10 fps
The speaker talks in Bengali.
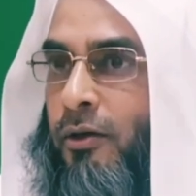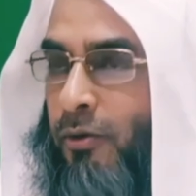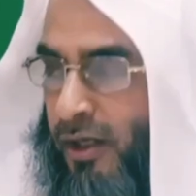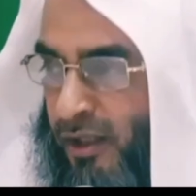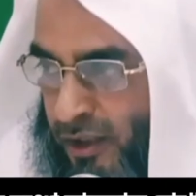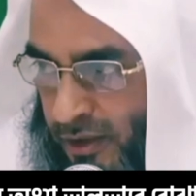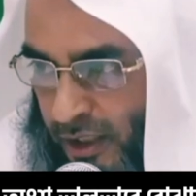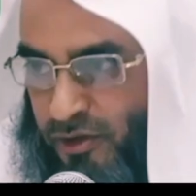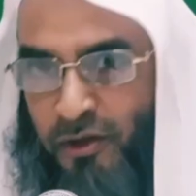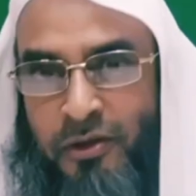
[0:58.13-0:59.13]
কোরআনী
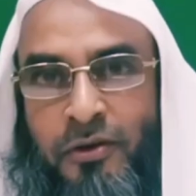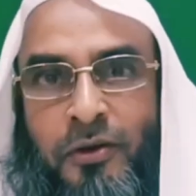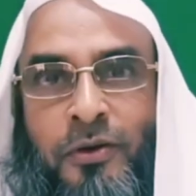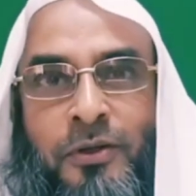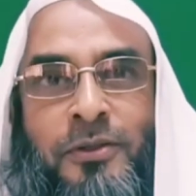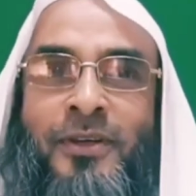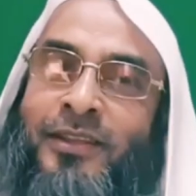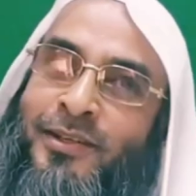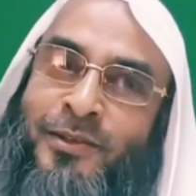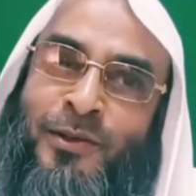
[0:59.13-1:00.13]
শাসন করো
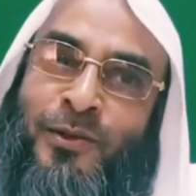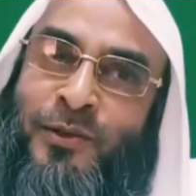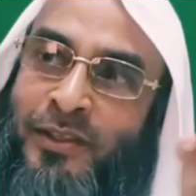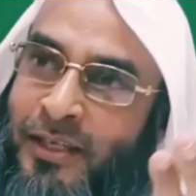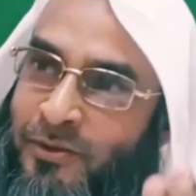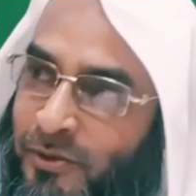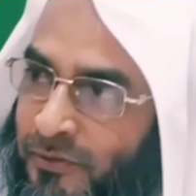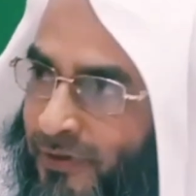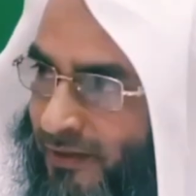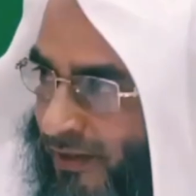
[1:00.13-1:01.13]
তোমাদের জন্য এই
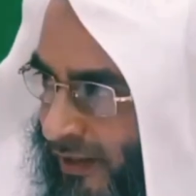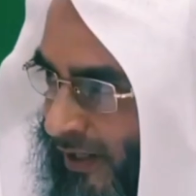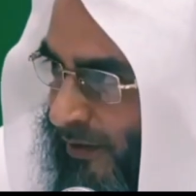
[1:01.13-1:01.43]
তোহফা দিয়ে গেলাম